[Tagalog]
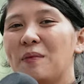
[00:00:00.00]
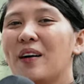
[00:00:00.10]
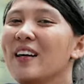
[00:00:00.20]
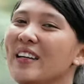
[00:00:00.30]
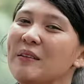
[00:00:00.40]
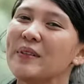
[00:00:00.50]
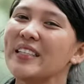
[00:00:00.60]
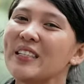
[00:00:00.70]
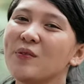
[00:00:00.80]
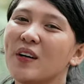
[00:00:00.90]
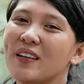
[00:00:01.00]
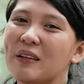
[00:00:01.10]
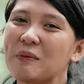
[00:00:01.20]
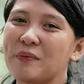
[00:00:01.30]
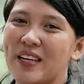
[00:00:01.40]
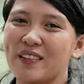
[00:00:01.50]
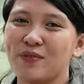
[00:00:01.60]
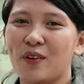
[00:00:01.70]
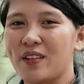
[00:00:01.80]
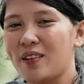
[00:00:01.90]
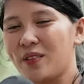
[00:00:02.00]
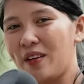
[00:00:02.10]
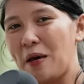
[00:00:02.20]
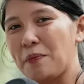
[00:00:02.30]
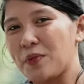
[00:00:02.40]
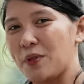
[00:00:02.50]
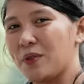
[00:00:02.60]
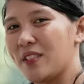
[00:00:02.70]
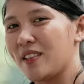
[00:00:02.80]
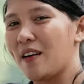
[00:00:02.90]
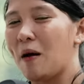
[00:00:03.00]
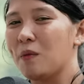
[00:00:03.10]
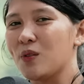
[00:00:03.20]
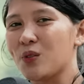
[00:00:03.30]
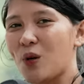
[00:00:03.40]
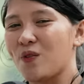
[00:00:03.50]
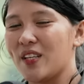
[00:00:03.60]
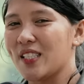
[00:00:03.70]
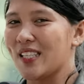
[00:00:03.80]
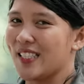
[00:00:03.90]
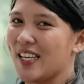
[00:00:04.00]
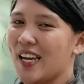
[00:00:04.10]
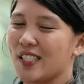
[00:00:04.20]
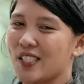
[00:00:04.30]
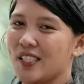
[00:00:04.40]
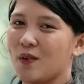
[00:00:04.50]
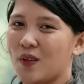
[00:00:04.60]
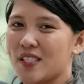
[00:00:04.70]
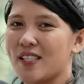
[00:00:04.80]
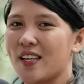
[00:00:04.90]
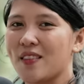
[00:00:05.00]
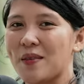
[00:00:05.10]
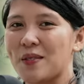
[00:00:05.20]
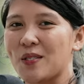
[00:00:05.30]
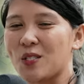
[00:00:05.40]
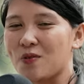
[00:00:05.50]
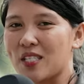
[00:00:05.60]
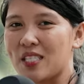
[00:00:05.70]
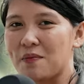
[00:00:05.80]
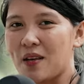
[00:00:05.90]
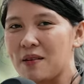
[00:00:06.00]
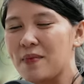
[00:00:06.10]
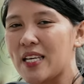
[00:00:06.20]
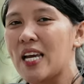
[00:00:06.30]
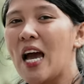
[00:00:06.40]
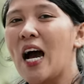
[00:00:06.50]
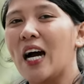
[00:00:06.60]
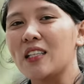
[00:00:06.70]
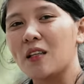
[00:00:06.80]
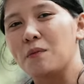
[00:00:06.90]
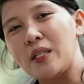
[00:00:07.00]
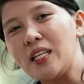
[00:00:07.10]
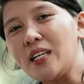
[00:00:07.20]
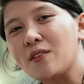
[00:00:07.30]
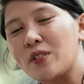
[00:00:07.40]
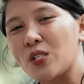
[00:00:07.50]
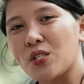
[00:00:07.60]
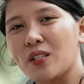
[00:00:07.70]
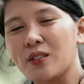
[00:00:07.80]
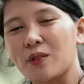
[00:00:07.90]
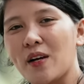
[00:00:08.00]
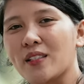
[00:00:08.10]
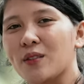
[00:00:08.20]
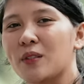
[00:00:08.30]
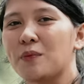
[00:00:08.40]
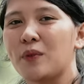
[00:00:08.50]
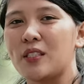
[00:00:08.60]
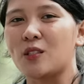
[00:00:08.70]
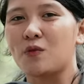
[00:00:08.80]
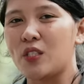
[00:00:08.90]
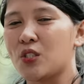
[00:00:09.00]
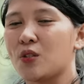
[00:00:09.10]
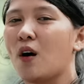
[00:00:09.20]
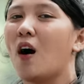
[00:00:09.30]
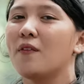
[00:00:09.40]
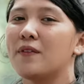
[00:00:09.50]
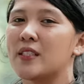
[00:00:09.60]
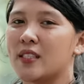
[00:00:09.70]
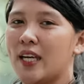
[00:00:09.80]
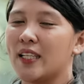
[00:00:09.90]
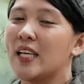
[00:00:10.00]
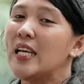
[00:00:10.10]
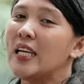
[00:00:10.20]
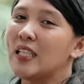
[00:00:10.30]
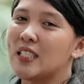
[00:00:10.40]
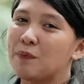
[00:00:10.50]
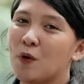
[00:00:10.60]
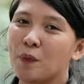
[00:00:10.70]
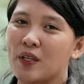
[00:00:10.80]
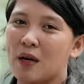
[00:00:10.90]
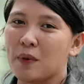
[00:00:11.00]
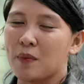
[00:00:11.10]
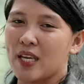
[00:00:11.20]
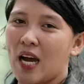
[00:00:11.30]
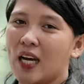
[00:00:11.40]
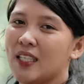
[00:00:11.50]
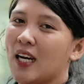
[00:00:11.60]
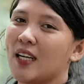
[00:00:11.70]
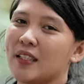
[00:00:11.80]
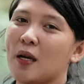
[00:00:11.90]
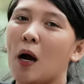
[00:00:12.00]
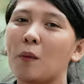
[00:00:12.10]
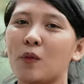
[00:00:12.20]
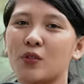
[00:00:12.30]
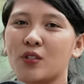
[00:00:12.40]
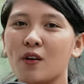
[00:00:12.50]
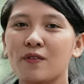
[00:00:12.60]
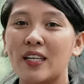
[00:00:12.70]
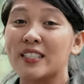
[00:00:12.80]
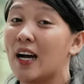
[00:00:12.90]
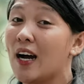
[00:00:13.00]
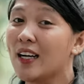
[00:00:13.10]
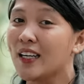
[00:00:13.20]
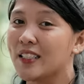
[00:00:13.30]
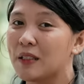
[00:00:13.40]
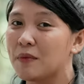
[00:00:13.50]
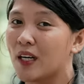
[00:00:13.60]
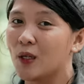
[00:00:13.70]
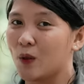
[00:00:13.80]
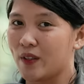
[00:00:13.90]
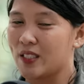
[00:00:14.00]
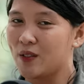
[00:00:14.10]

Mga kaibigan, welcome back for another episode ng The Humble Servant in Action. once again, this is Trixie Baby at bilang Regional Director ng Police Regional Office 10, hindi po pinapabayaan ng ating humble servant ang kanyang mga lower